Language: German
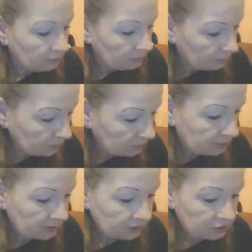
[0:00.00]

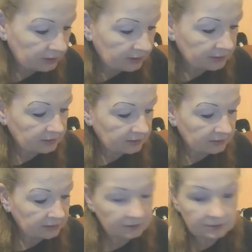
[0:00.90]
Und der Shaggy hatte dann
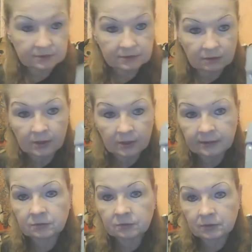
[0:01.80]
dieses Graue
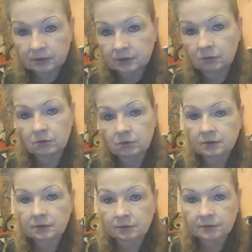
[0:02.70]
an und das Graue konnte
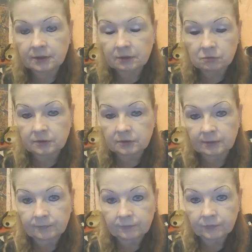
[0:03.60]
ich auch sehr gut
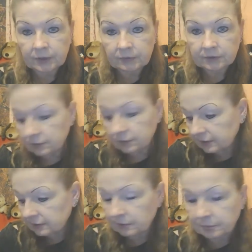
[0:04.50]
sehen. Weil sonst, der
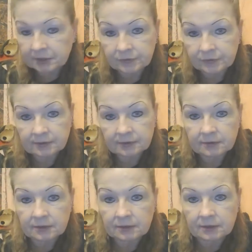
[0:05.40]
ist ja pechschwarz, da
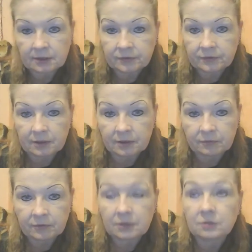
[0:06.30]
sehe ich ja nichts, wenn, der,
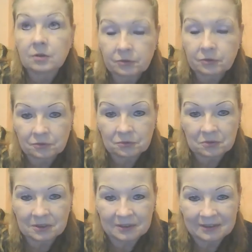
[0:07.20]
wenn es draußen
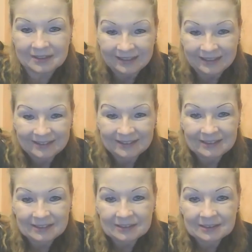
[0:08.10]
dunkel ist.
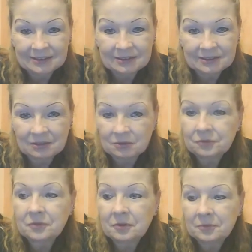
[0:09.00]
Der läuft
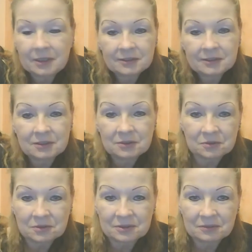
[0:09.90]
vor mir her, ich sehe ihn
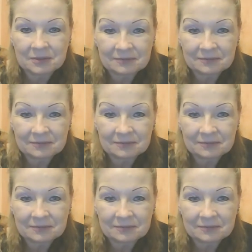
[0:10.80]
trotzdem nicht.